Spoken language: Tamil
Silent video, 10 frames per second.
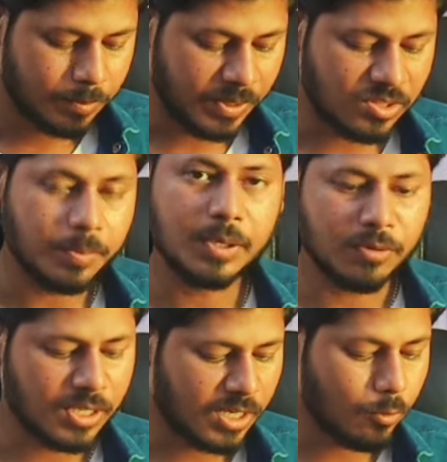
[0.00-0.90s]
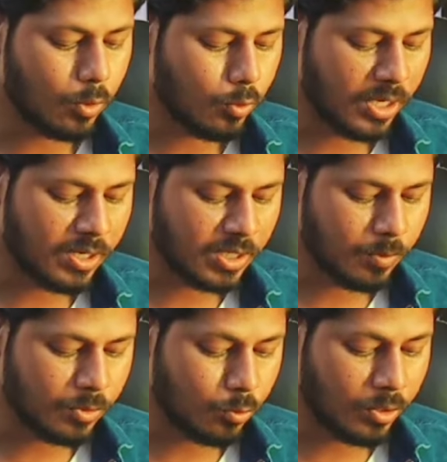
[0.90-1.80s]
பத்து பேர் வந்தாங்கன்னா உங்களுக்கு இன்கம்
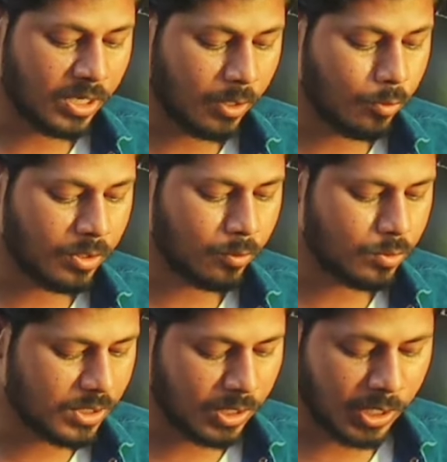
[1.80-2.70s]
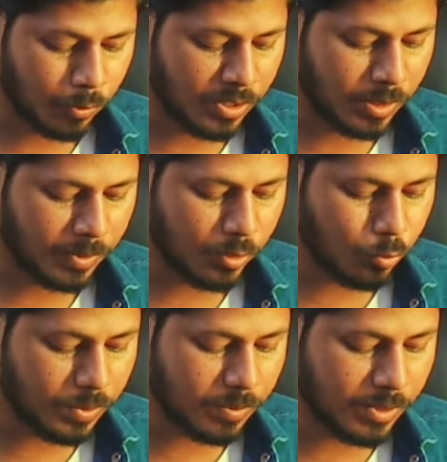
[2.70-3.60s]
வந்து கொடுக்குறாங்க ஒரு நூற்றி ஆறுரூவான்ற மாதிரி
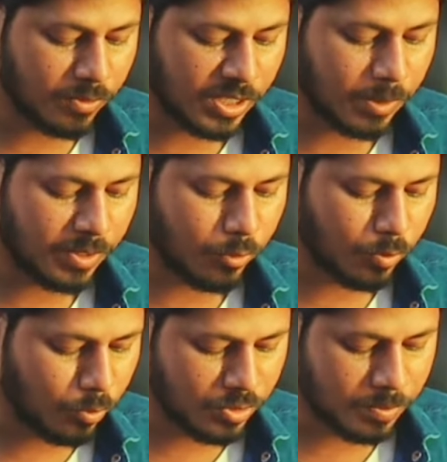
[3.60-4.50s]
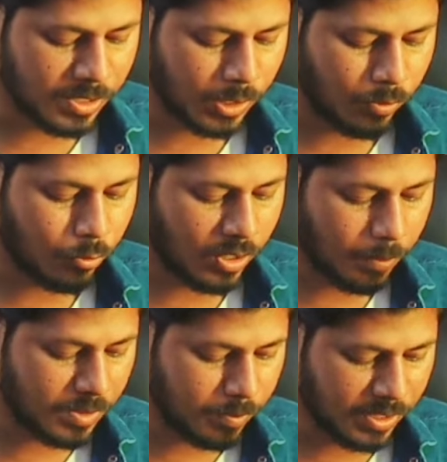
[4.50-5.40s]
முப்பது பேர் வந்தாங்க அப்படின்னா ஒரு முந்நூற்றி பதினாறுரூவா ஒரு
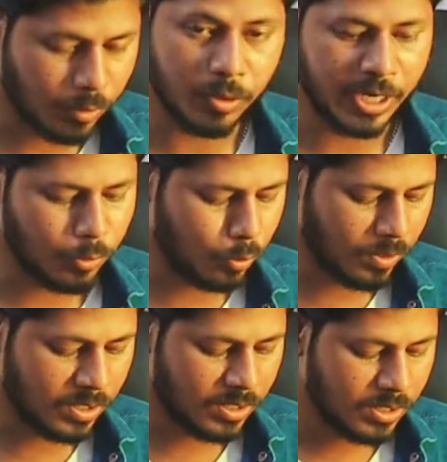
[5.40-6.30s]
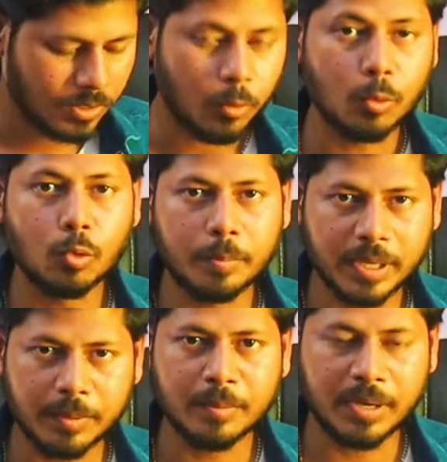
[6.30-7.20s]
ஐம்பது பேர்னா ஒரு ஐநூறுரூவா ஒரு நூறு பேர்
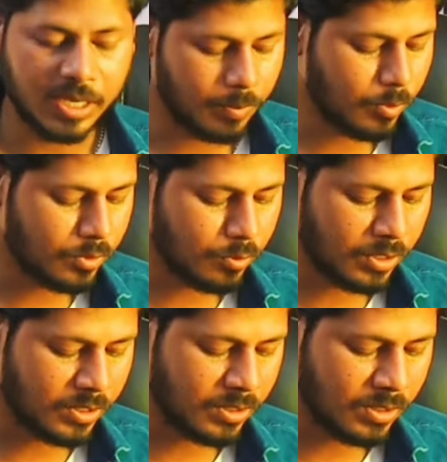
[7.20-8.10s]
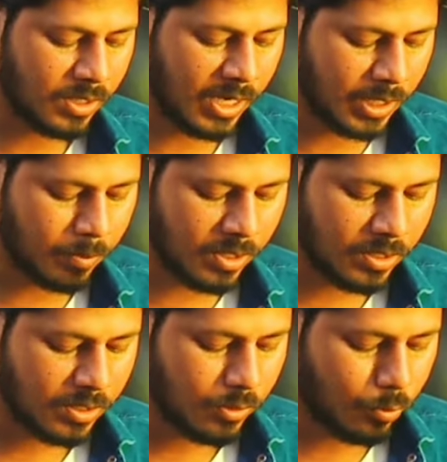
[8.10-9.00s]
அப்படின்னு பார்க்குறப்போ வந்து ஒரு ஆயரரூபா
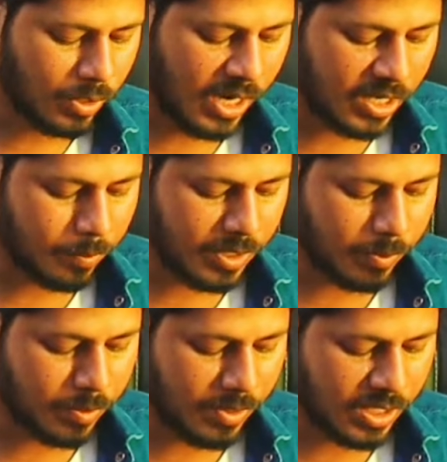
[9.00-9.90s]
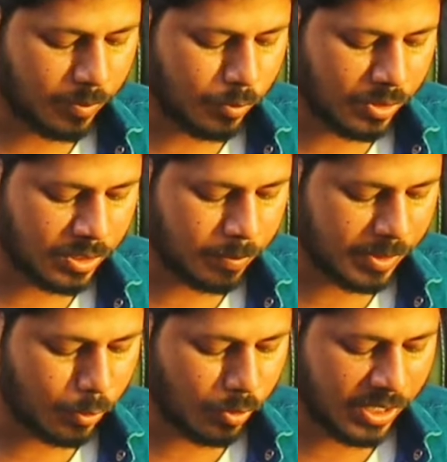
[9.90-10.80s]
ஒரு ஆயிரம் பேர் அப்படின்னு பார்க்குறப்போ ஒரு
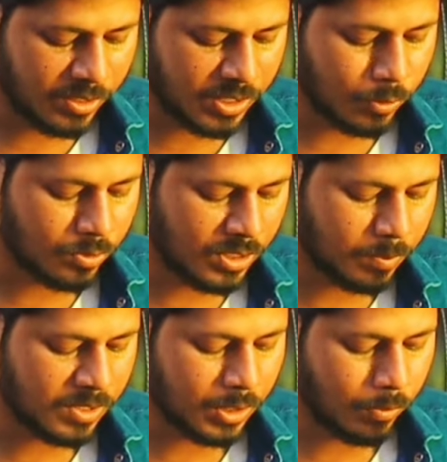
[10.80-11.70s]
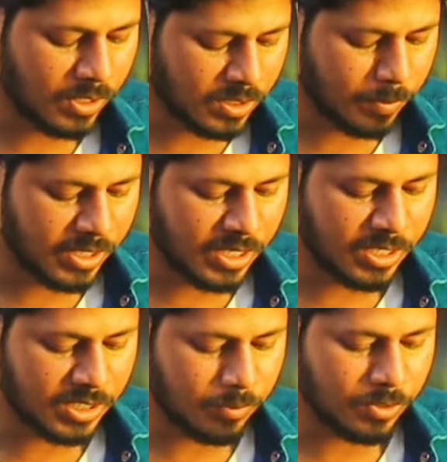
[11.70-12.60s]
பதினோராயிரத்தி எட்நூற்றி எண்பத்தெட்டு ரூபா இந்த மாதிரியான
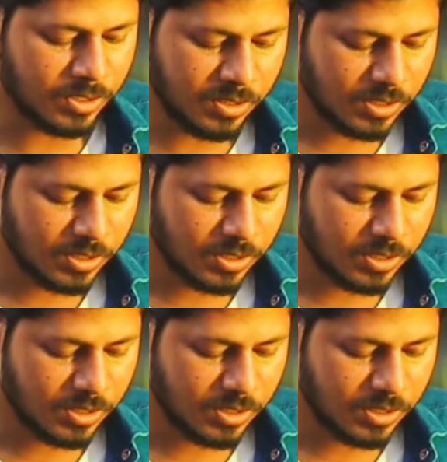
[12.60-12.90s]
இன்கம் வந்து